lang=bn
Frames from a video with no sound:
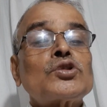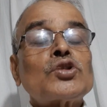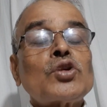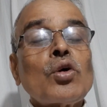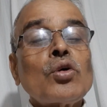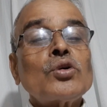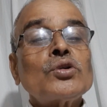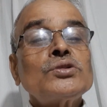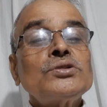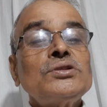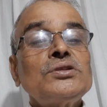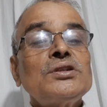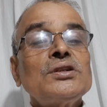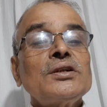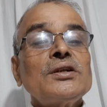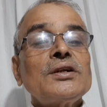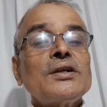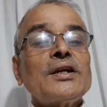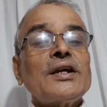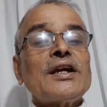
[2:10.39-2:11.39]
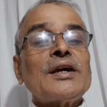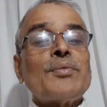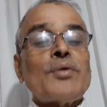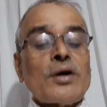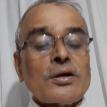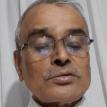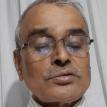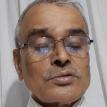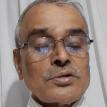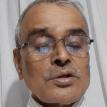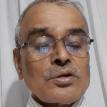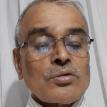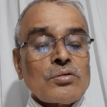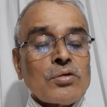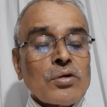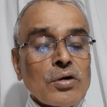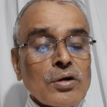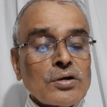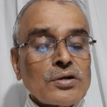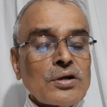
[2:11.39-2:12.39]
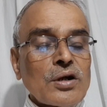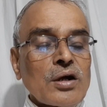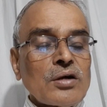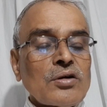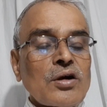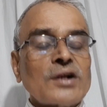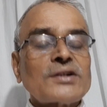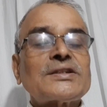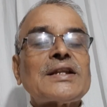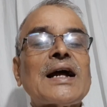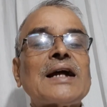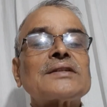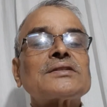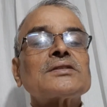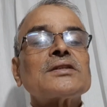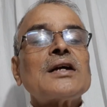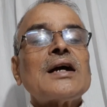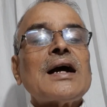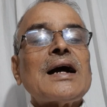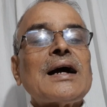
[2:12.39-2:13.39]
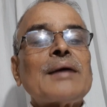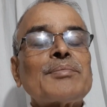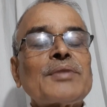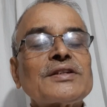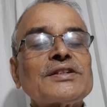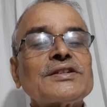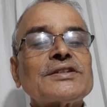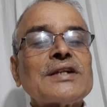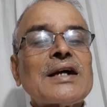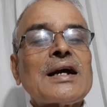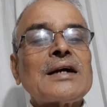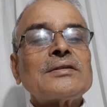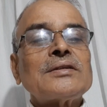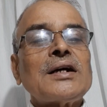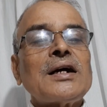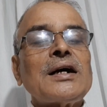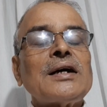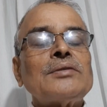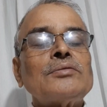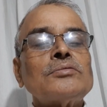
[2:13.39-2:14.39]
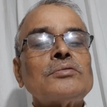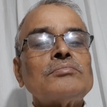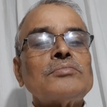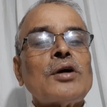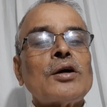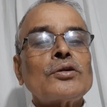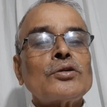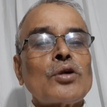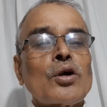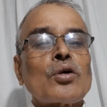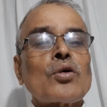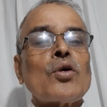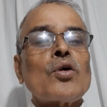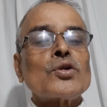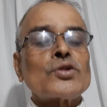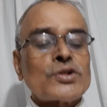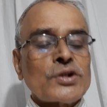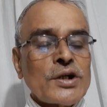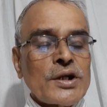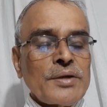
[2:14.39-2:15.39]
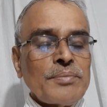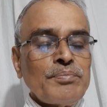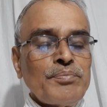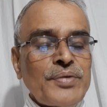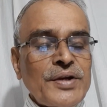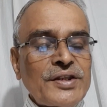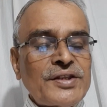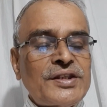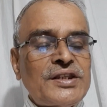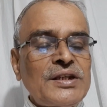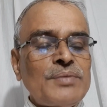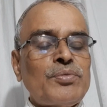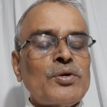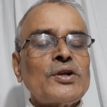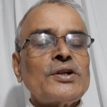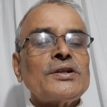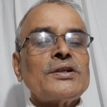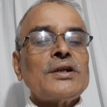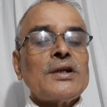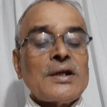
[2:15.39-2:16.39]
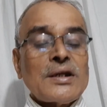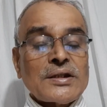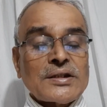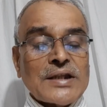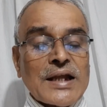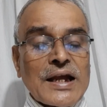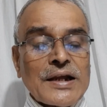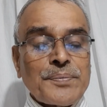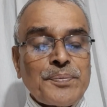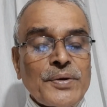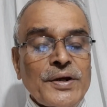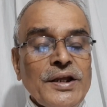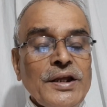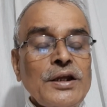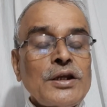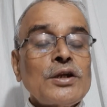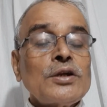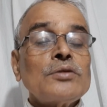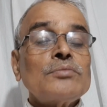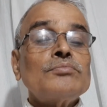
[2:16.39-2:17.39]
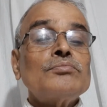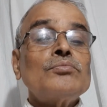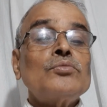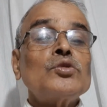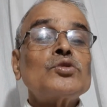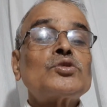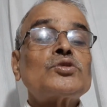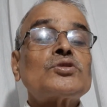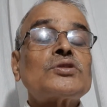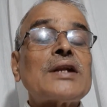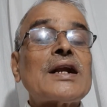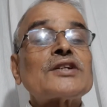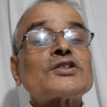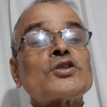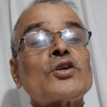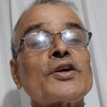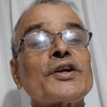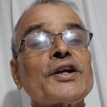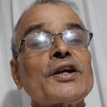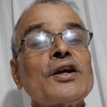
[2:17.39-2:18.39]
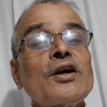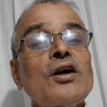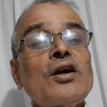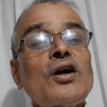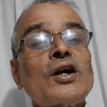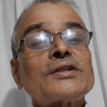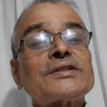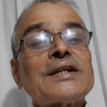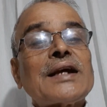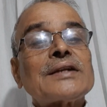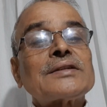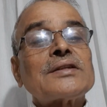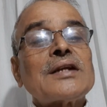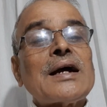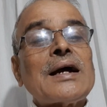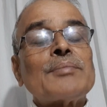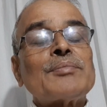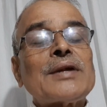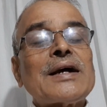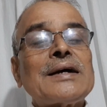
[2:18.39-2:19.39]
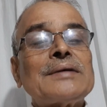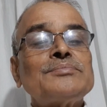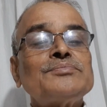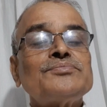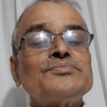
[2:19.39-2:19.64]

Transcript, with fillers: সৌদ এবং করণ্ড অর্থাৎ আমরা যেটা অন্ডকোষ বৃদ্ধি বলি তারপরে মূত্রাশয়ে অর্থাৎ আমরা